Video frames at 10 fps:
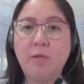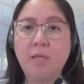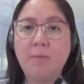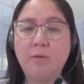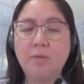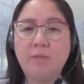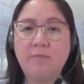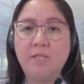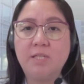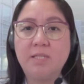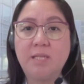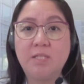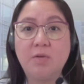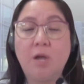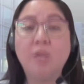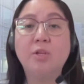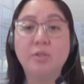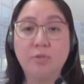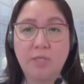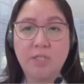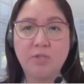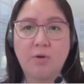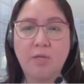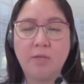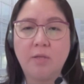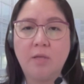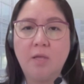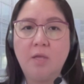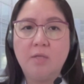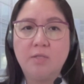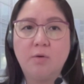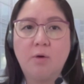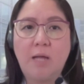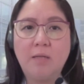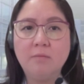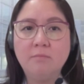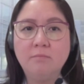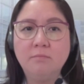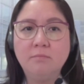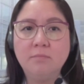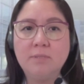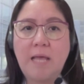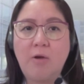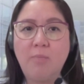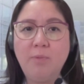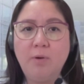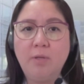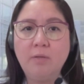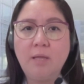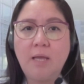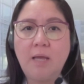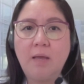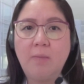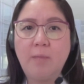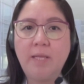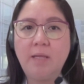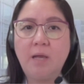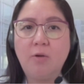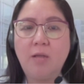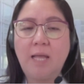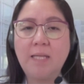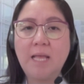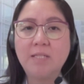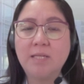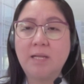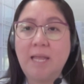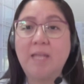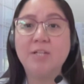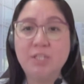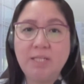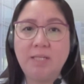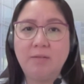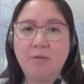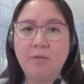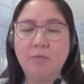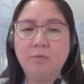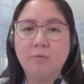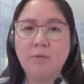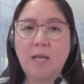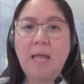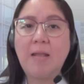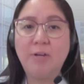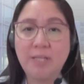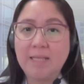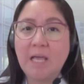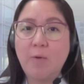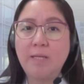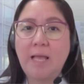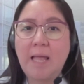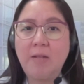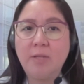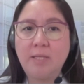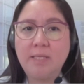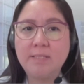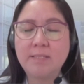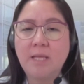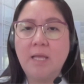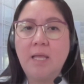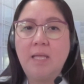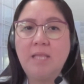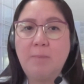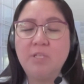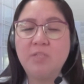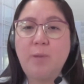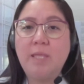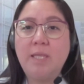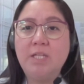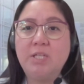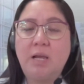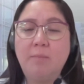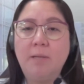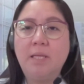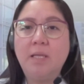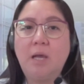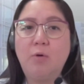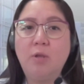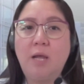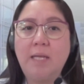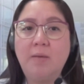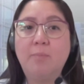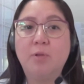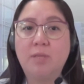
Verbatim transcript: are talking about deficiencies, yung undernutrition. So, ang sakop nun, uh, pwedeng kakulangan nga siya ng energy, no? yung, or tinatawag na calories. Tapos, pwede rin siyang maging kakulangan ng